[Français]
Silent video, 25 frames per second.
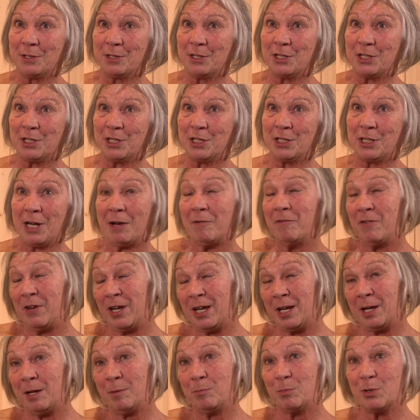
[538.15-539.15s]

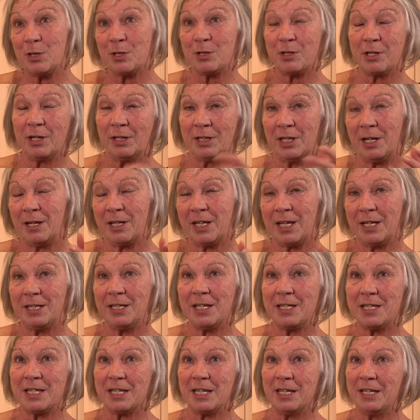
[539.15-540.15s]
j'avais, parce qu'il y en a un qui est
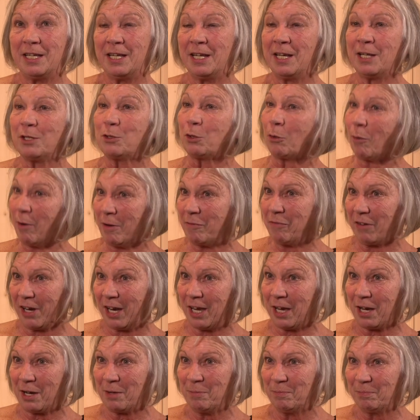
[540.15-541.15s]
décédé, trois
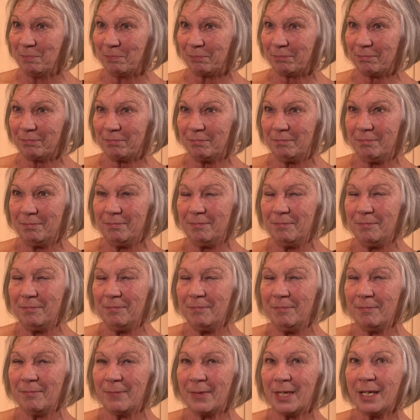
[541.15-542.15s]
frères.
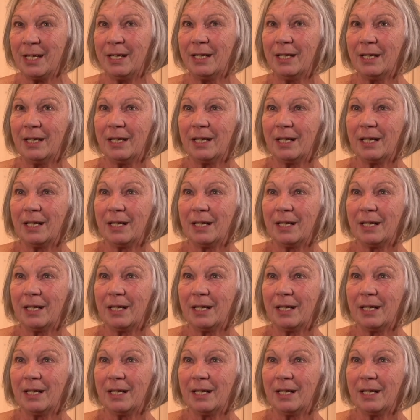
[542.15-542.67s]
Au plus